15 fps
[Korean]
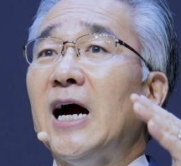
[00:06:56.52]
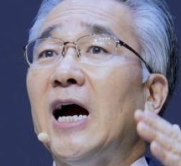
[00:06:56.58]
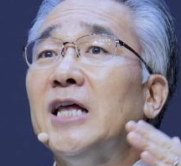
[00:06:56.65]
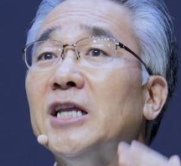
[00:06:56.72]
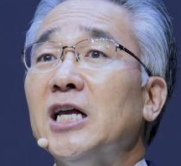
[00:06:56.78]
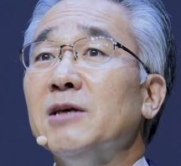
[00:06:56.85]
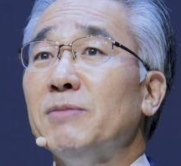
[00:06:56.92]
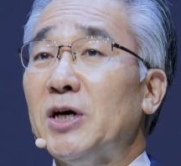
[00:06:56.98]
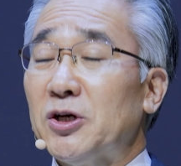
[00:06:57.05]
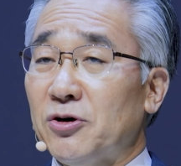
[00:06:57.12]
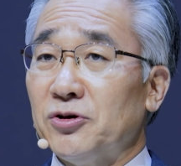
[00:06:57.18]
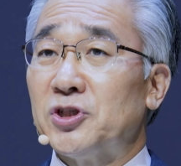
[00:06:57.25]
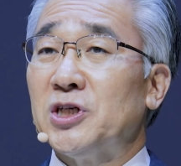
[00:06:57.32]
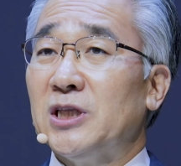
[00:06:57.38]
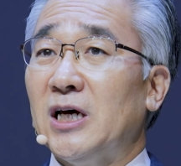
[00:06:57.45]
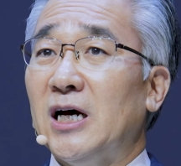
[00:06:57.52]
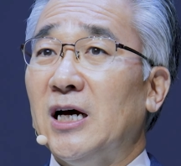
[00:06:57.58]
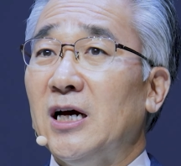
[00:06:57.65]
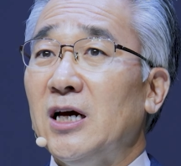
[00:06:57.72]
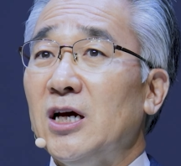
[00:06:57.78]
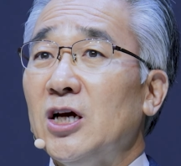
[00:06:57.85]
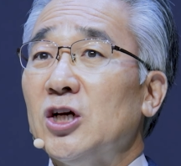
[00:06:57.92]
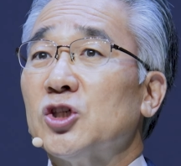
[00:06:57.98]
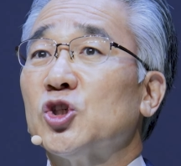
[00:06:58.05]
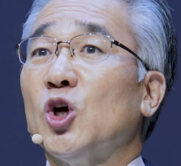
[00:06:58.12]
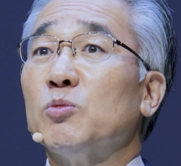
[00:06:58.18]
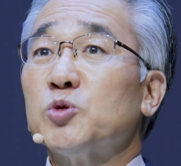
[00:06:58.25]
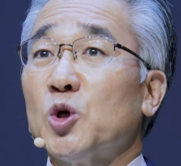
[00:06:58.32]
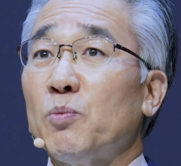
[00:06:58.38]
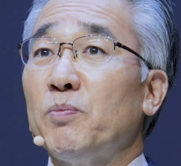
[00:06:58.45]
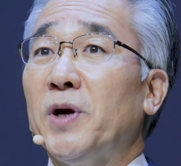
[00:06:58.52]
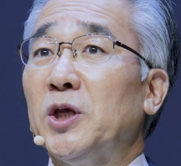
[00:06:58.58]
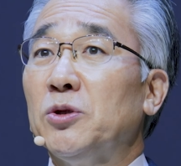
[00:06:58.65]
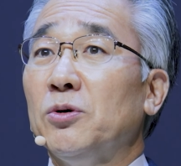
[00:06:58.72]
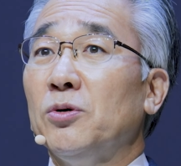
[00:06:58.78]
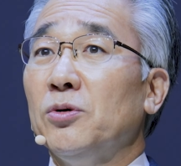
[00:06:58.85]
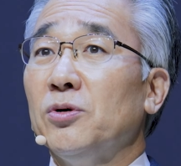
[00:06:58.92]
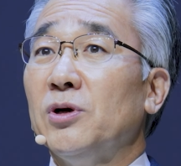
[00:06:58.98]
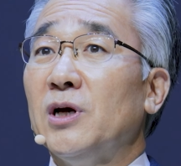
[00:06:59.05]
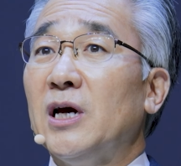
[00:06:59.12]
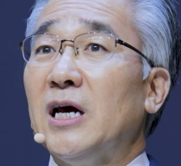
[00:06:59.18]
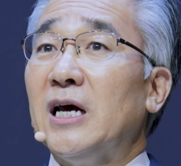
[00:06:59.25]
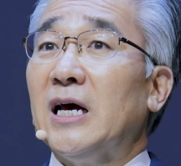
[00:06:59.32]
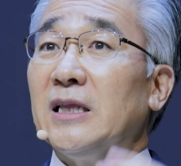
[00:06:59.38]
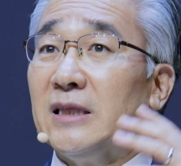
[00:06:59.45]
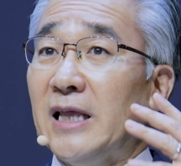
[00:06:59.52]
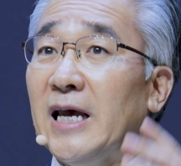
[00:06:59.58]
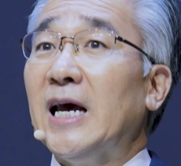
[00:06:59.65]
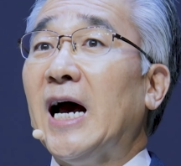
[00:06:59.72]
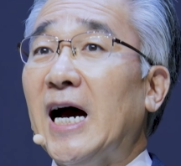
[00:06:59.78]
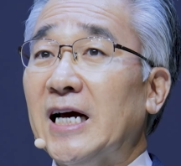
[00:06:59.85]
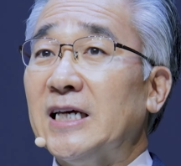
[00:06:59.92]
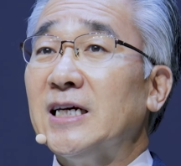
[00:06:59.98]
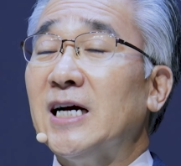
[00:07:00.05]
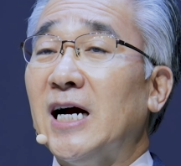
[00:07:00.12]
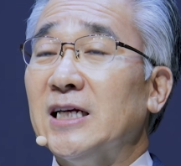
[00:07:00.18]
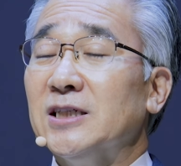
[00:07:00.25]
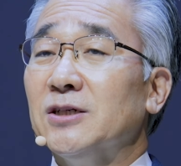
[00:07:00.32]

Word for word: 하나님의 것이다. 섭섭해도 내 아이가